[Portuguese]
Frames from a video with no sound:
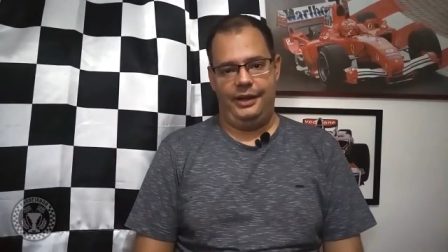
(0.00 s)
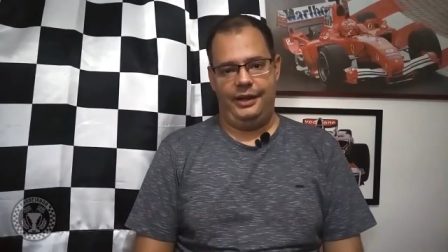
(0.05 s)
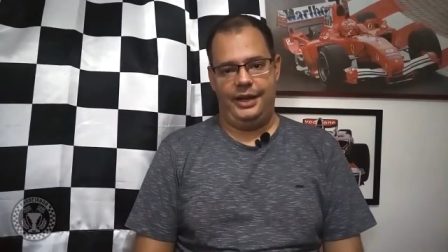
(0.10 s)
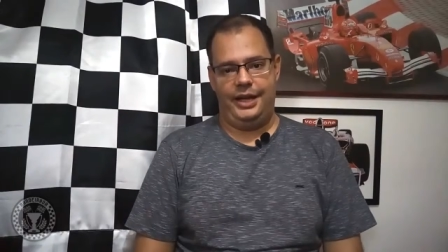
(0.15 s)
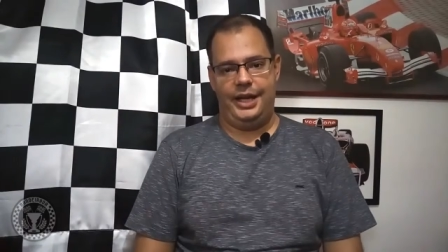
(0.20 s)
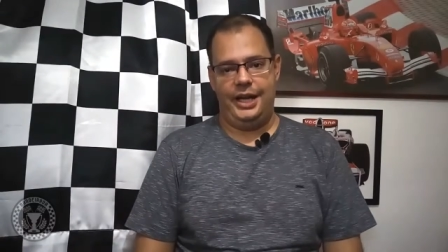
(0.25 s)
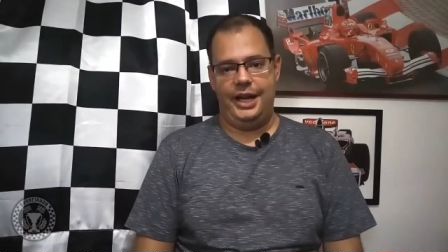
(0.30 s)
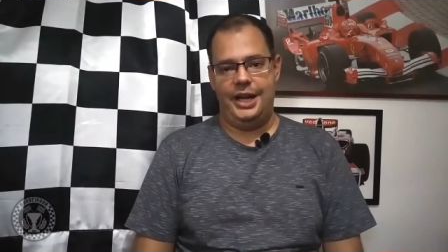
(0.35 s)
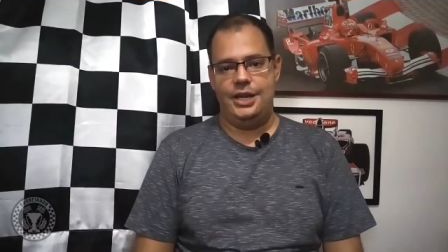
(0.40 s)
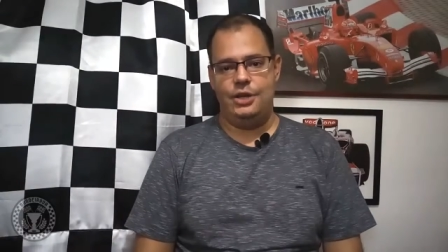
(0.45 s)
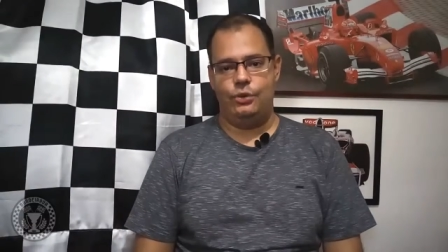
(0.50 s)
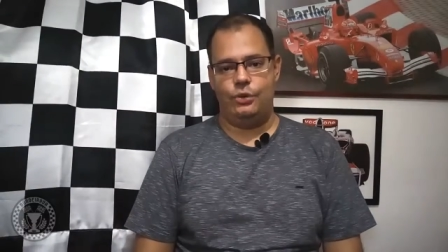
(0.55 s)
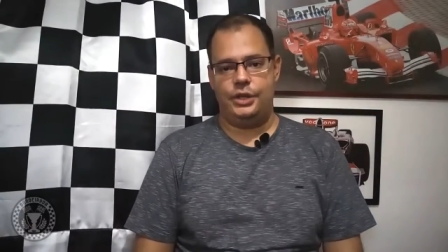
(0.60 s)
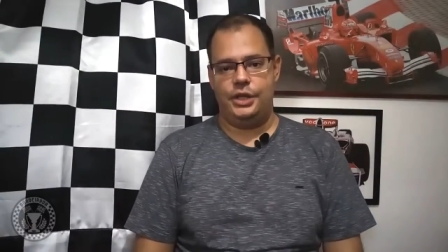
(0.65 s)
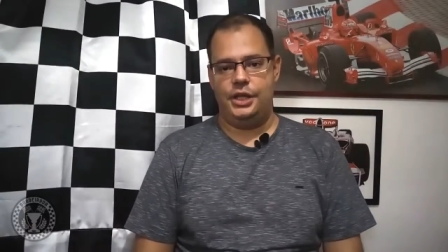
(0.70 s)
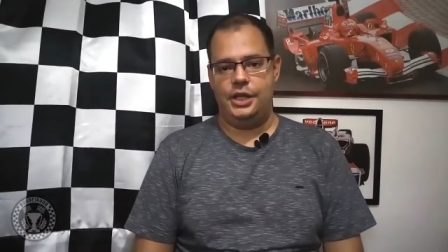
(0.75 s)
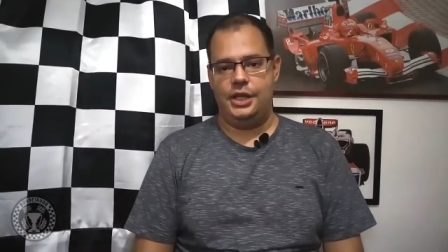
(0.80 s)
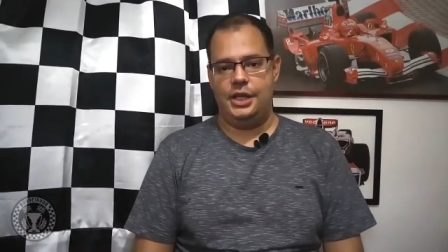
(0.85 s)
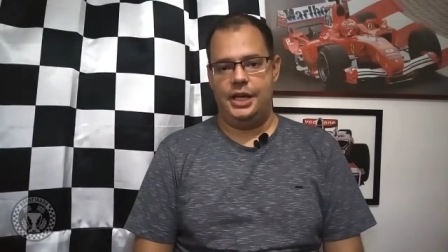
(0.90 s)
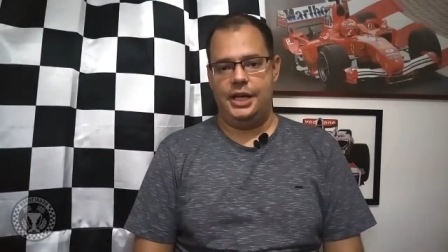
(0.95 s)
Creio
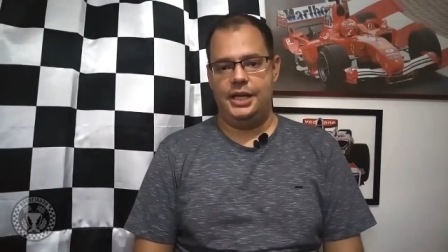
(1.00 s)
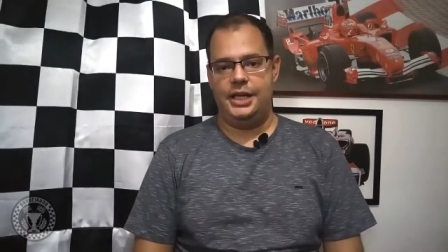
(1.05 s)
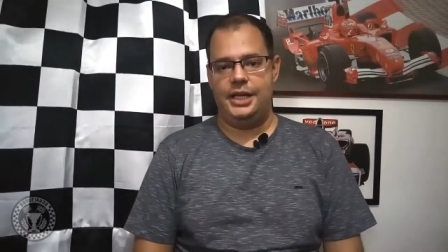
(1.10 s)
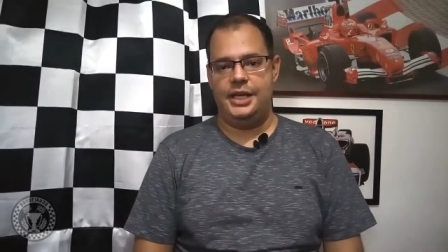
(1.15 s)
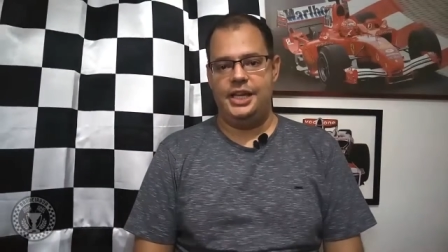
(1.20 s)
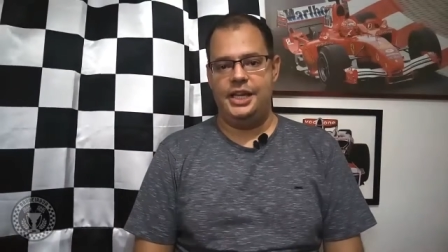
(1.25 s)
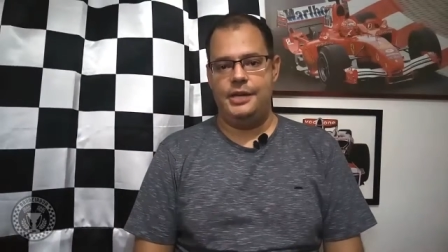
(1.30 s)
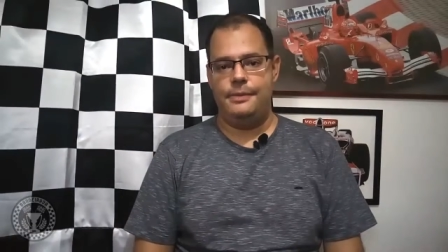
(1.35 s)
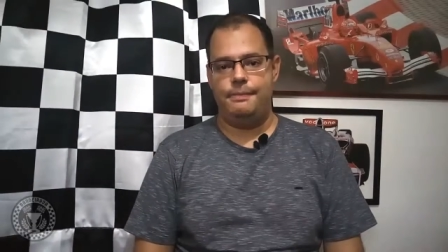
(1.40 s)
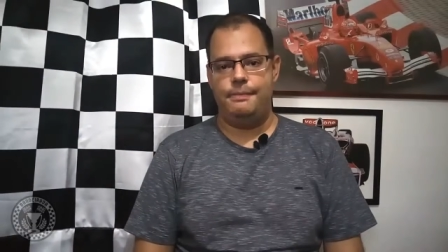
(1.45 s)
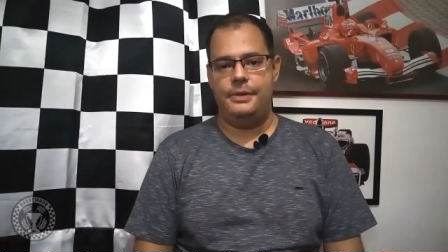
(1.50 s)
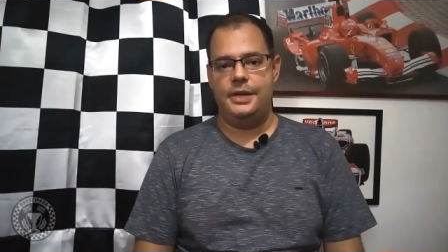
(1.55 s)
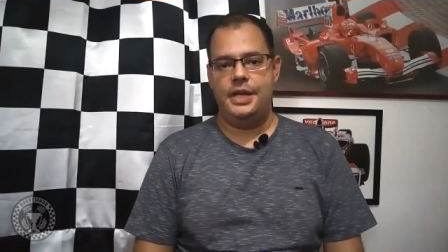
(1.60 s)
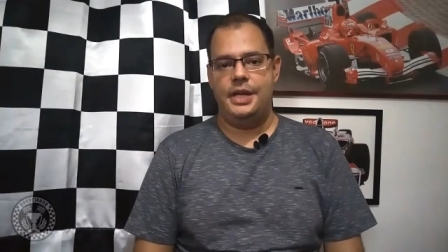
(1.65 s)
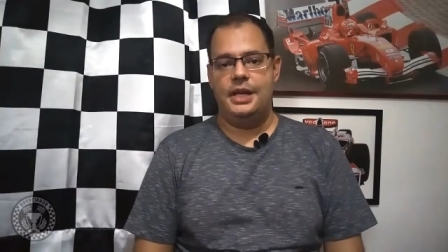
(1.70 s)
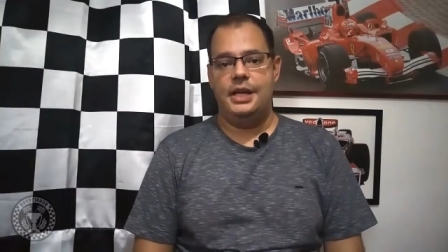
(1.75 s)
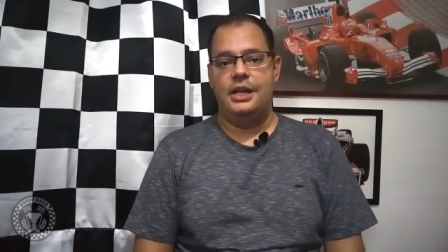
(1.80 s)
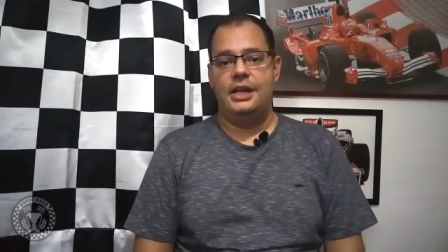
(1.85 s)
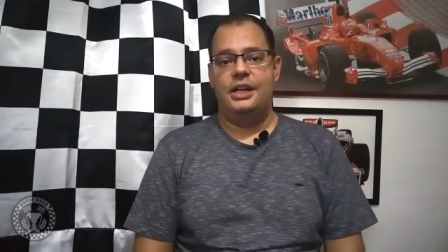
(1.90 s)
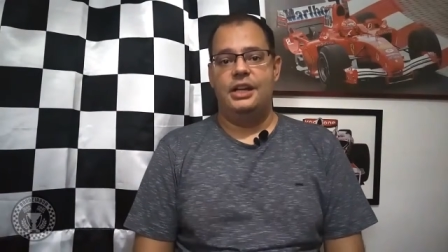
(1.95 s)
que a equipe
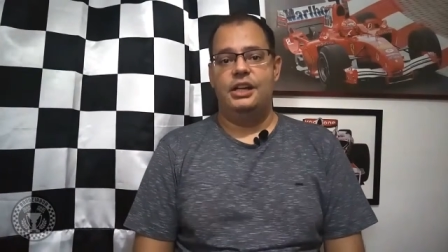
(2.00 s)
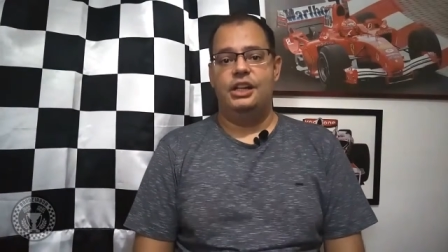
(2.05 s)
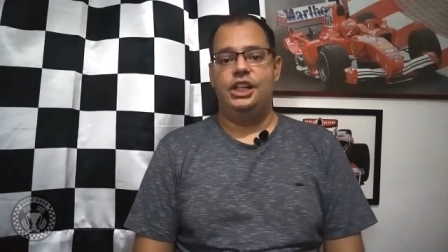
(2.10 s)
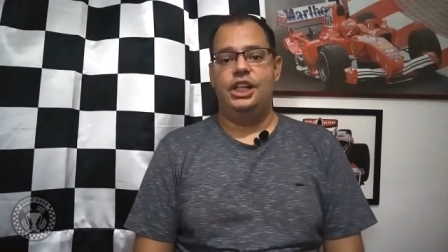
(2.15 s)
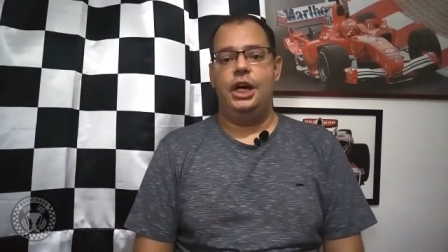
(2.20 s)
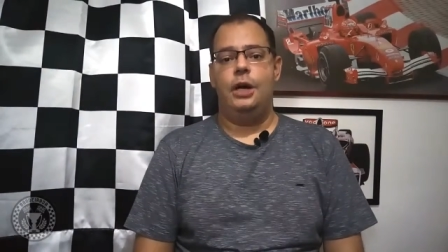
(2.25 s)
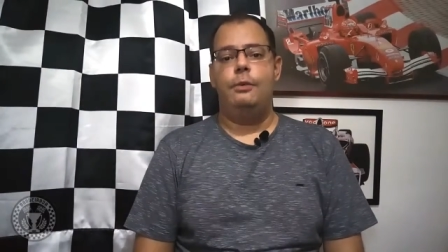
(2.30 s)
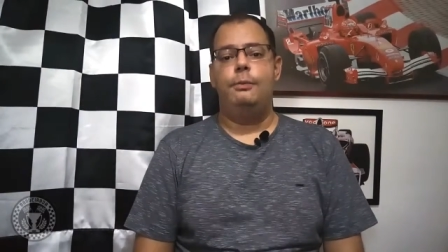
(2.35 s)
já